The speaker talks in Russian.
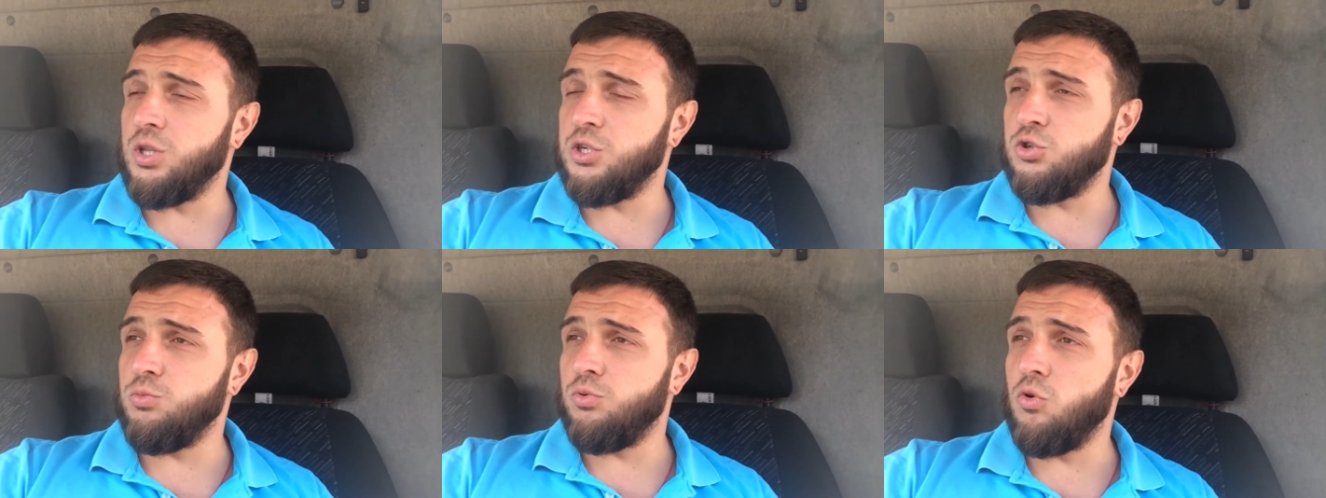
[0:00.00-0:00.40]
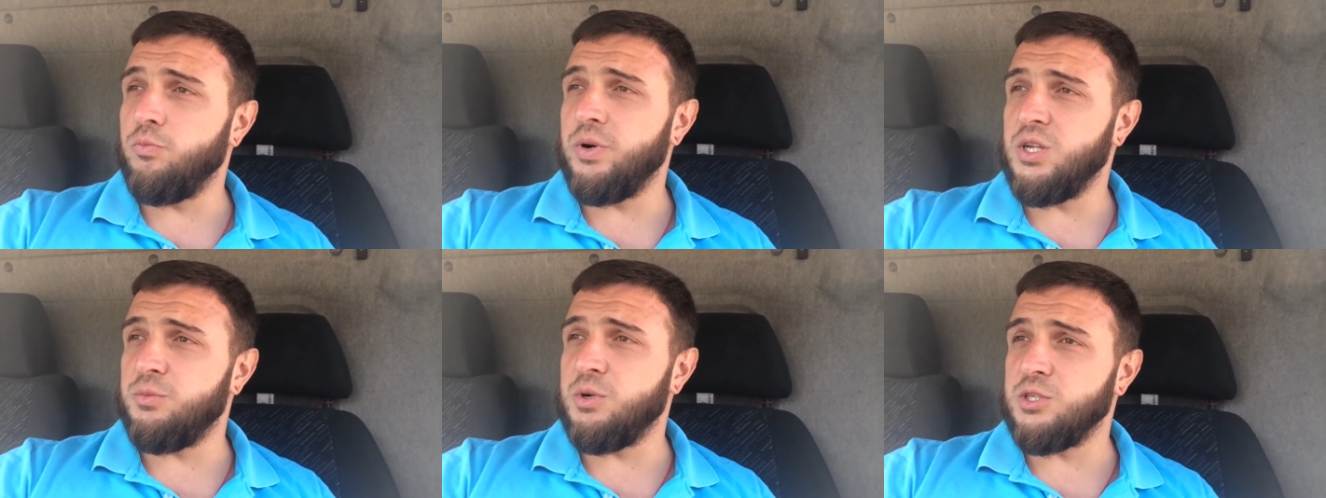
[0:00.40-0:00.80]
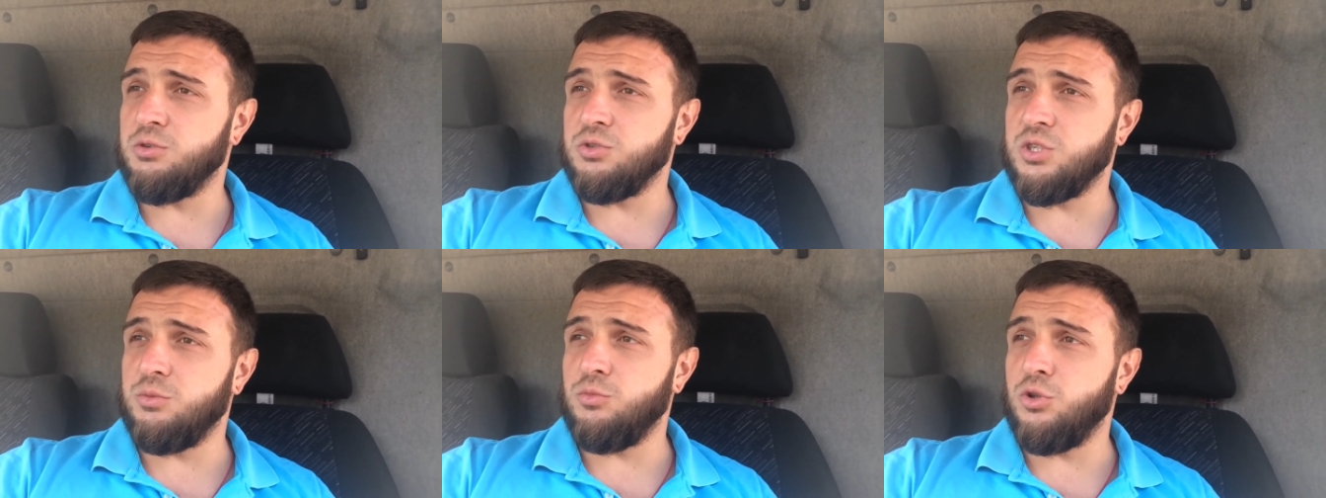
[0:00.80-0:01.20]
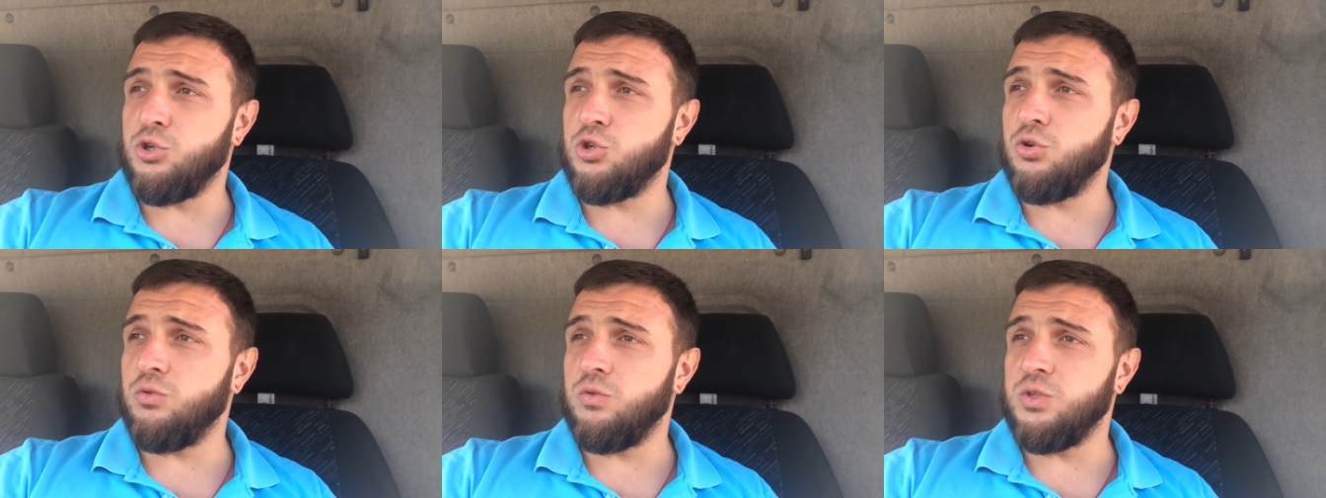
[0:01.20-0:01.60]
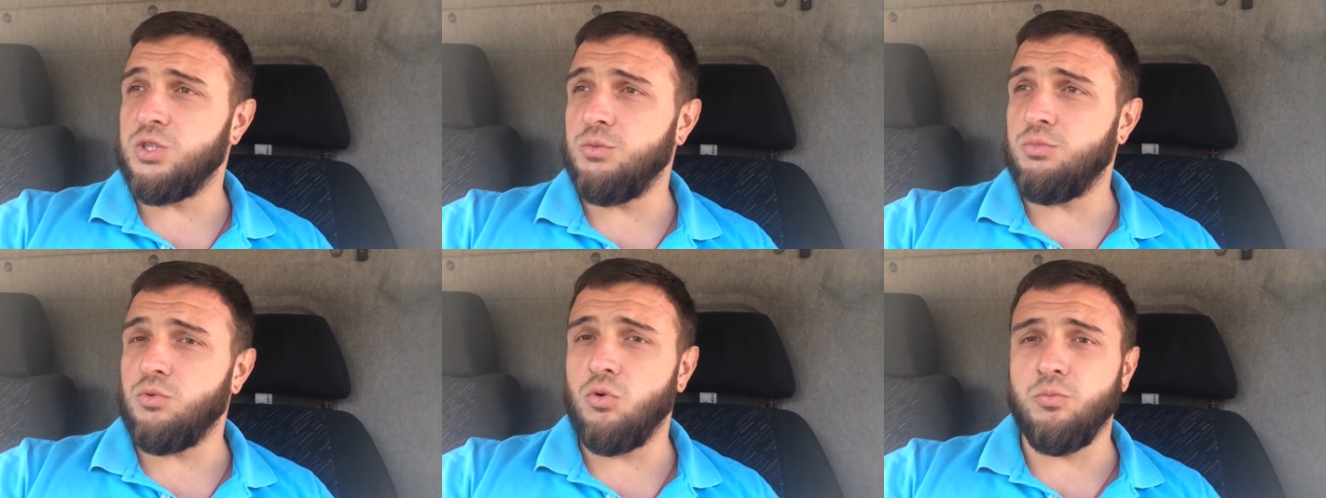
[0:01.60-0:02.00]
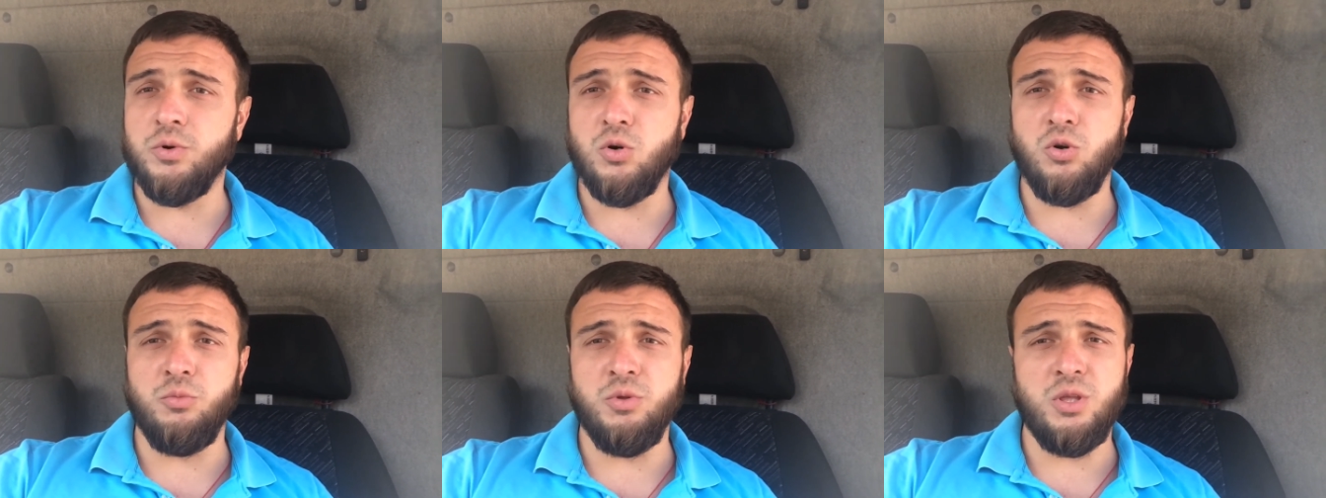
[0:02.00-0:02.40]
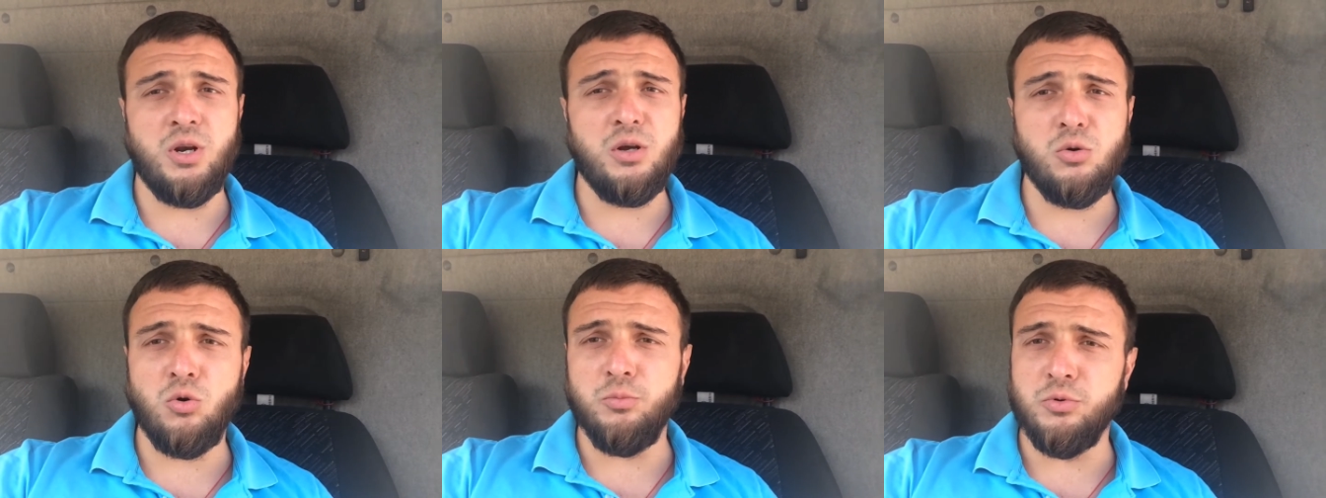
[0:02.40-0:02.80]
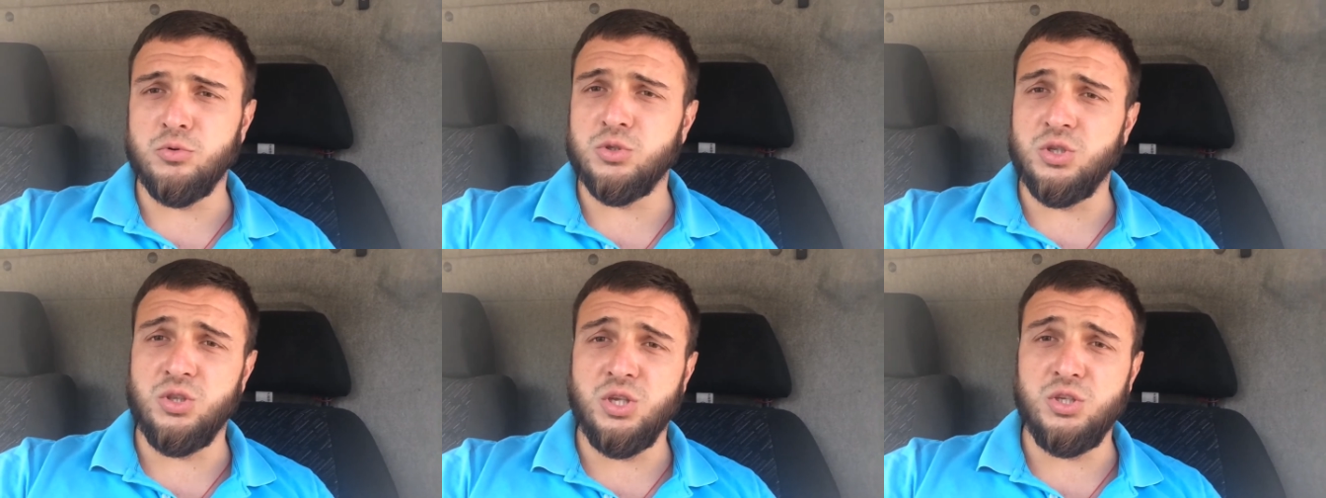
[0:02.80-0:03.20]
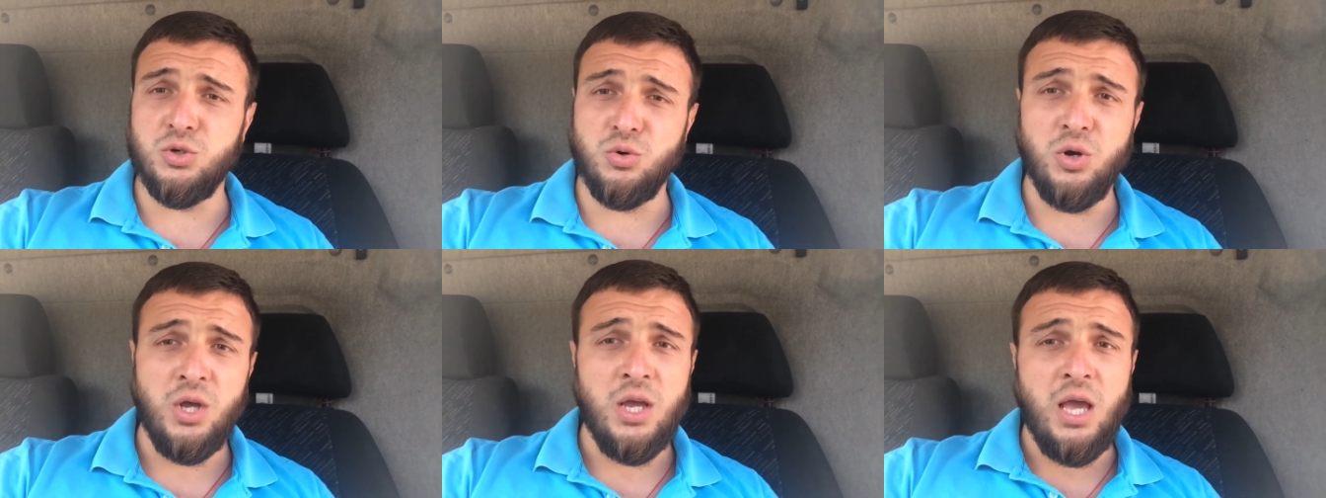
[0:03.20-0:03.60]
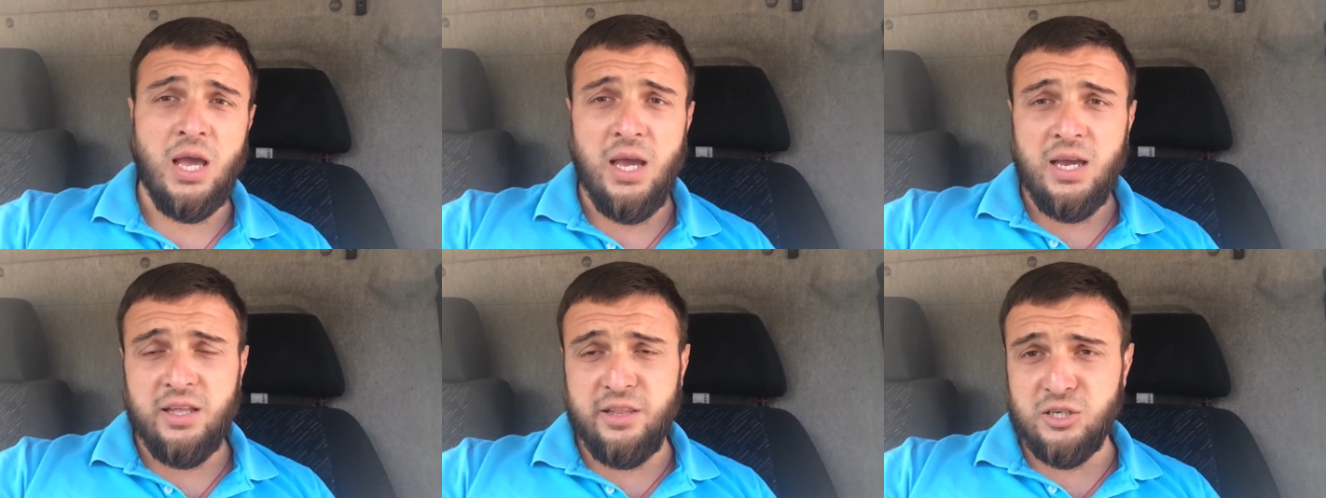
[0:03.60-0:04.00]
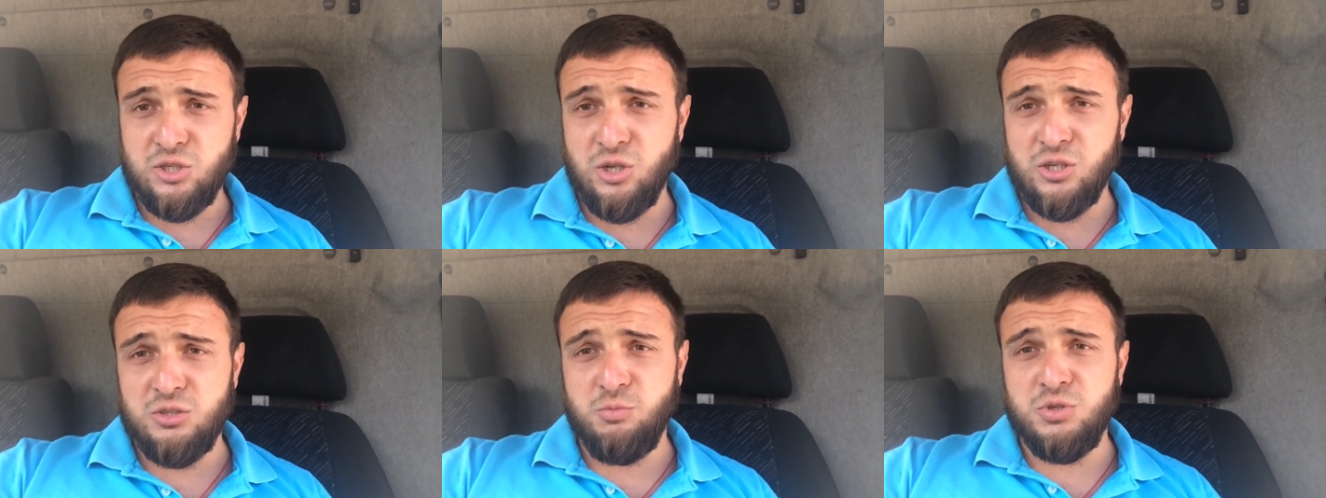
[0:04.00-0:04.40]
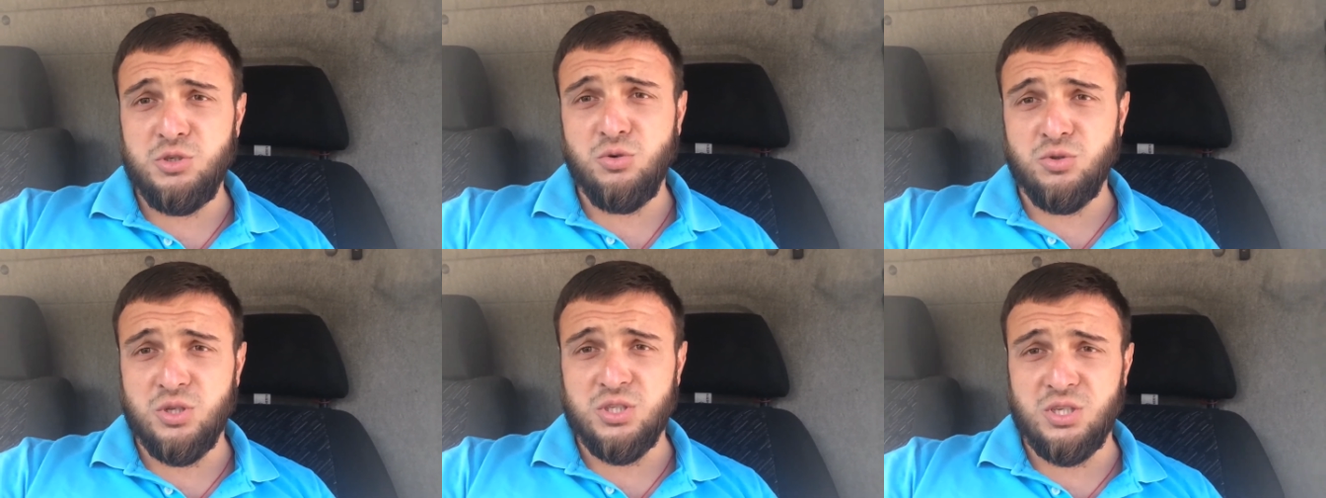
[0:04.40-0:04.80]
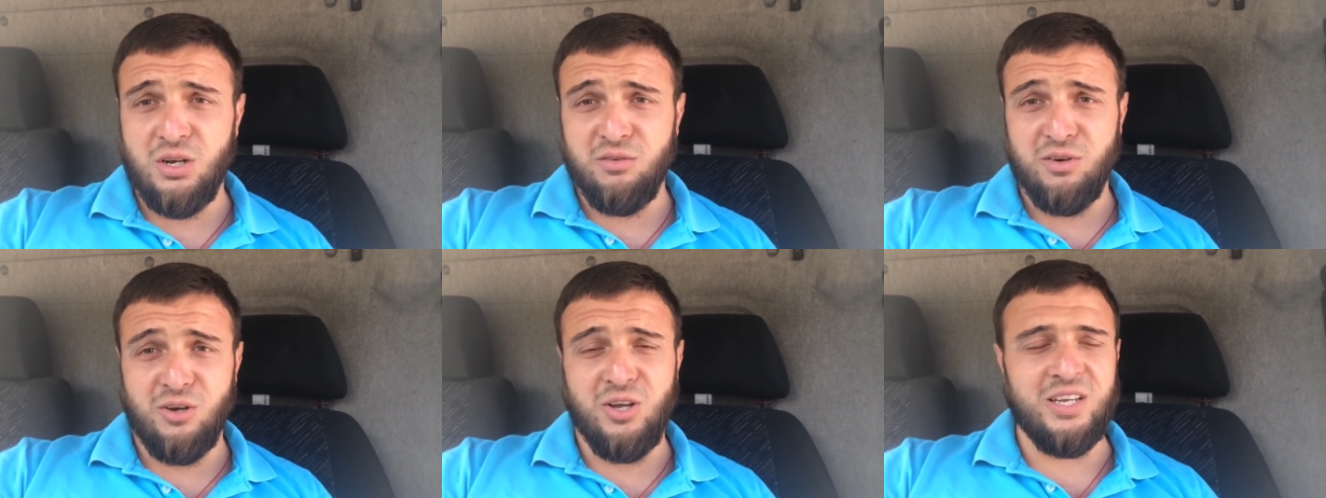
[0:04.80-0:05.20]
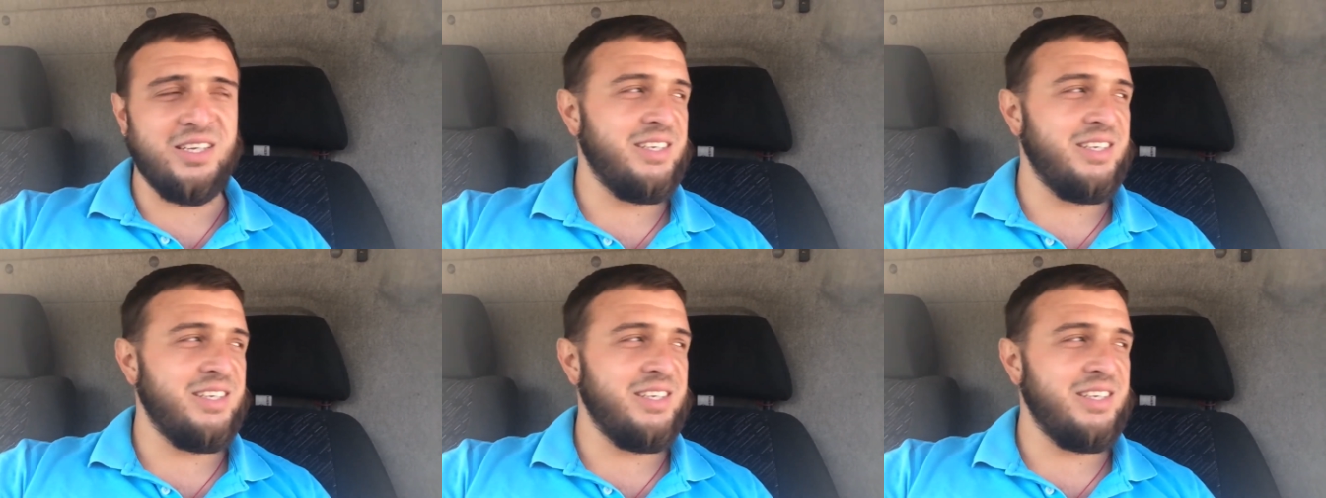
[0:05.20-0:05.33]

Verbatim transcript: Начал покупать масло, самое дешевое везде. Покупал и минералку, и полусинтетику. Даже трансмиссионное заливал.